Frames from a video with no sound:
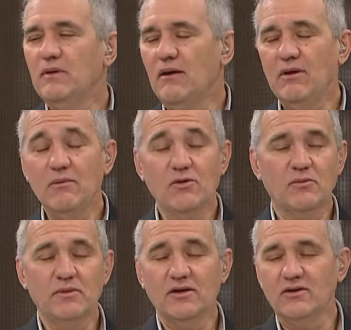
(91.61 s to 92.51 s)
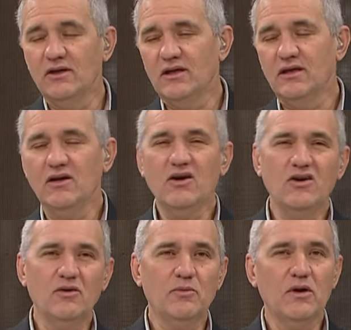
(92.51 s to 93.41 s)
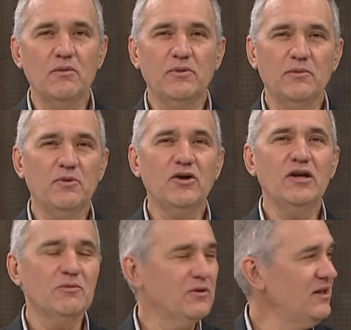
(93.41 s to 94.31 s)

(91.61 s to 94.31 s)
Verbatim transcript: hablamos con Mirko y dije, no, no, pongamos, pero ponelo,